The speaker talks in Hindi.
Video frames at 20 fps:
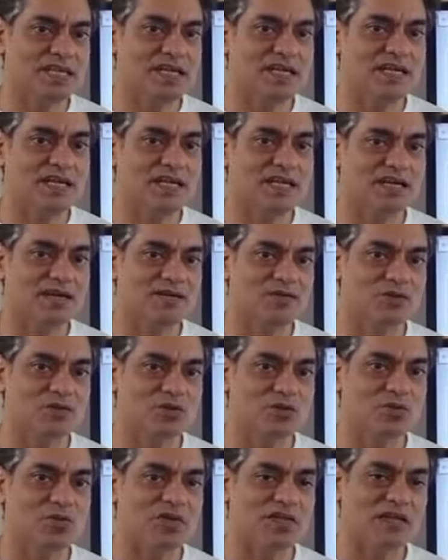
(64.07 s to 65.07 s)
से
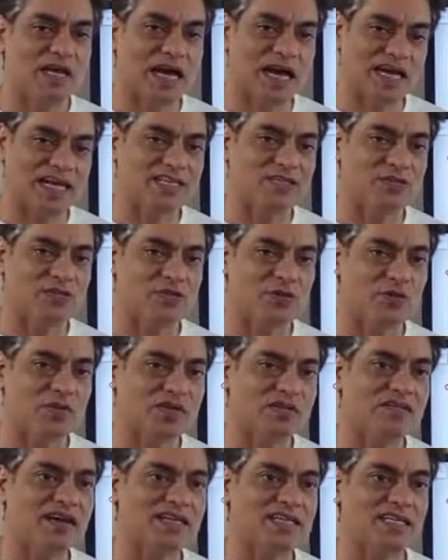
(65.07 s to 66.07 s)
उसको बंद आगे से उसको
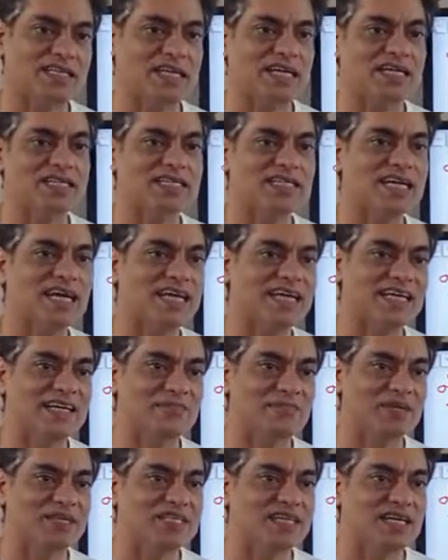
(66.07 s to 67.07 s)
बंधवा देते हैं किसी गाड़ी
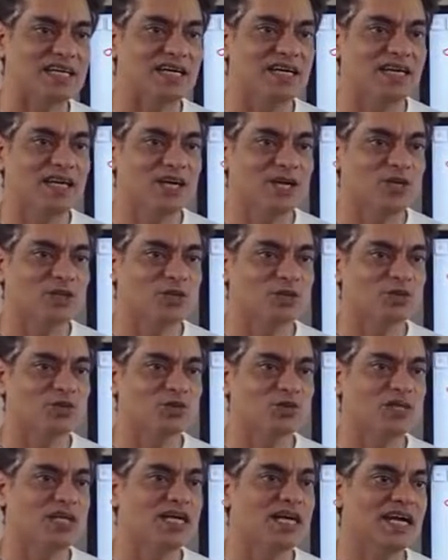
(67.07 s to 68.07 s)
के पीछे तो
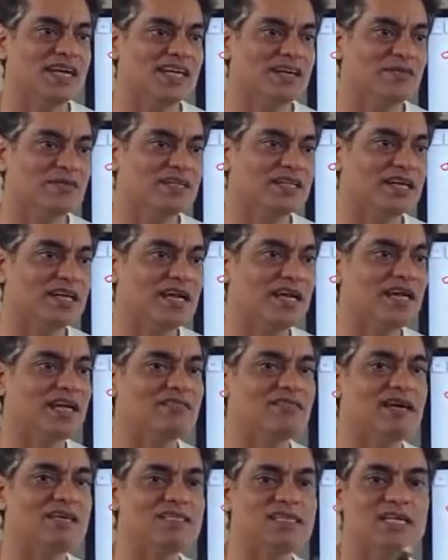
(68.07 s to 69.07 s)
दूसरी गाड़ी हमें धकेल
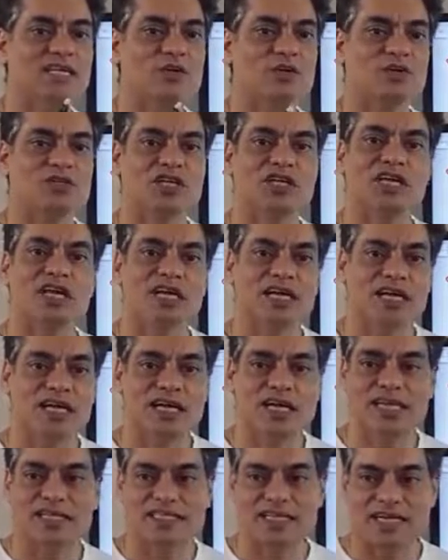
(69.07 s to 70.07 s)
के वहां से टोचन
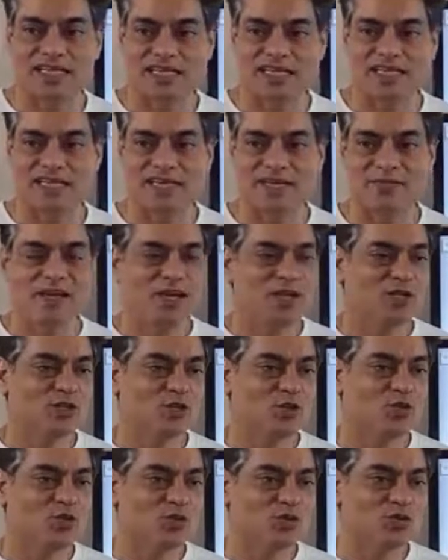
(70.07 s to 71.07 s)
करके ले जाती है
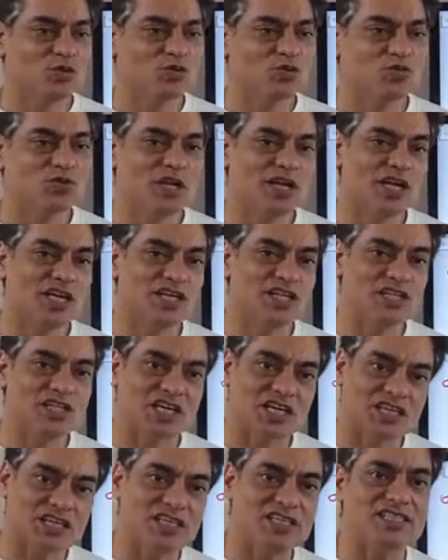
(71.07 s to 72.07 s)
तो वो दूसरे की
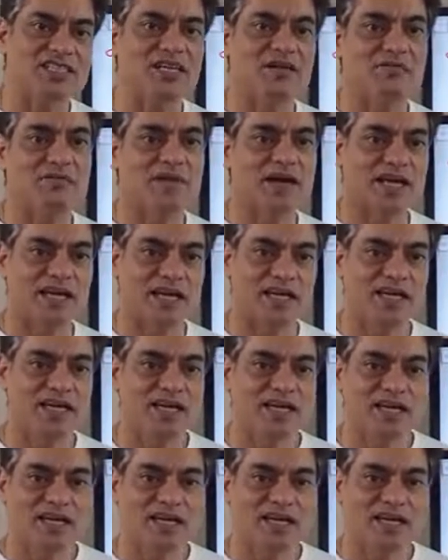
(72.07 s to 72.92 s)
शक्ति से हम बढ़े